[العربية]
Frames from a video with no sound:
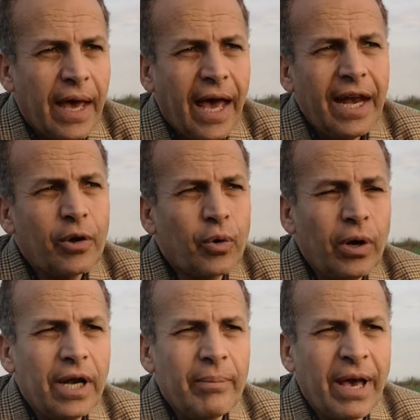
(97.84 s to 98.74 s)
قال
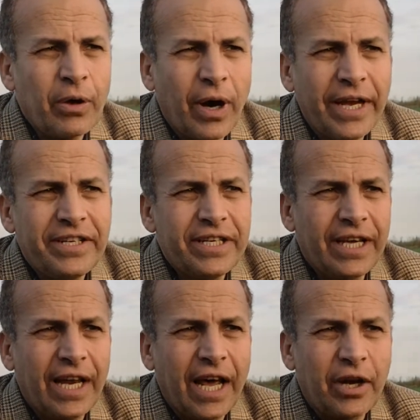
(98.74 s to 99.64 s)
كل ما
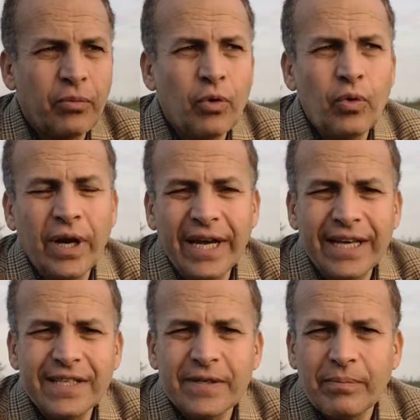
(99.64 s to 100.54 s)
يؤدي إلى نمو
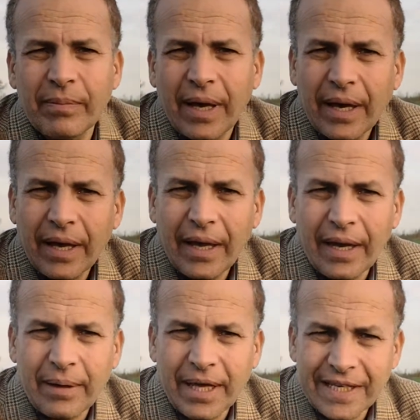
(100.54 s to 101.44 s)
الجسم
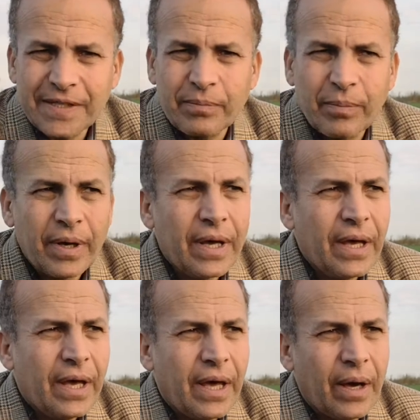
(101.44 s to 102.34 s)
الجسم
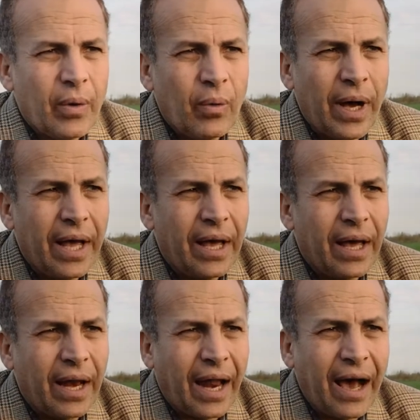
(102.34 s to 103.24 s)

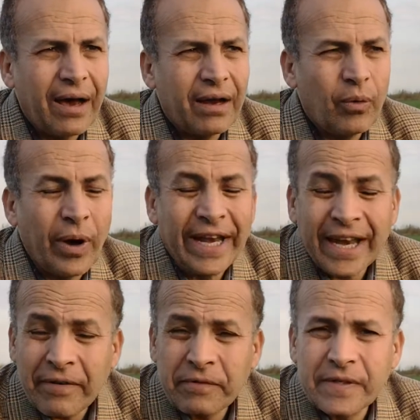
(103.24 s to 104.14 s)
والعقل
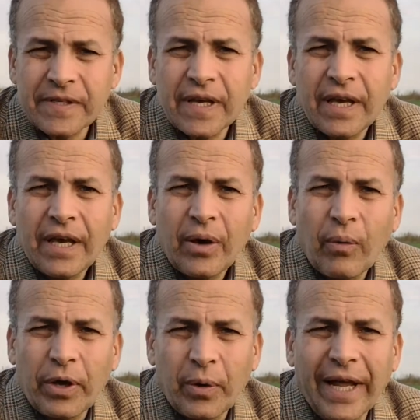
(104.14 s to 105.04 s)
والنفس
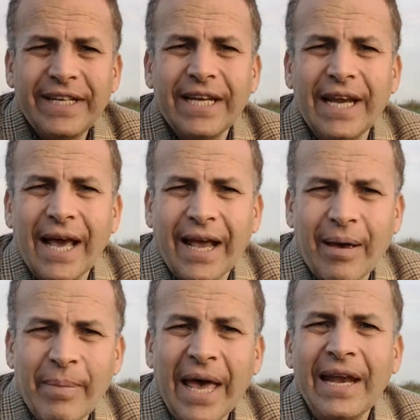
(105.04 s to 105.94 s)
ويؤدي إلى
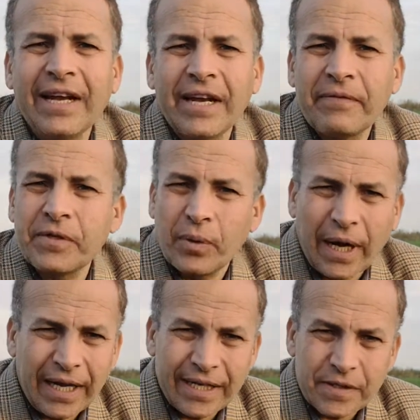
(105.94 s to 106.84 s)
كمال النفس
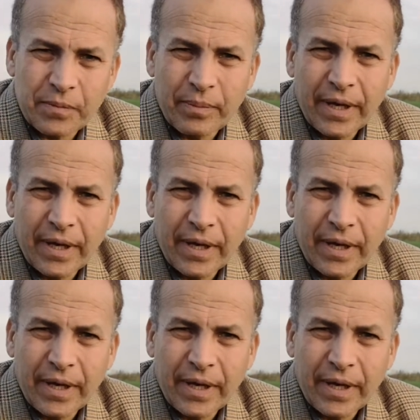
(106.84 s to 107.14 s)
والجسم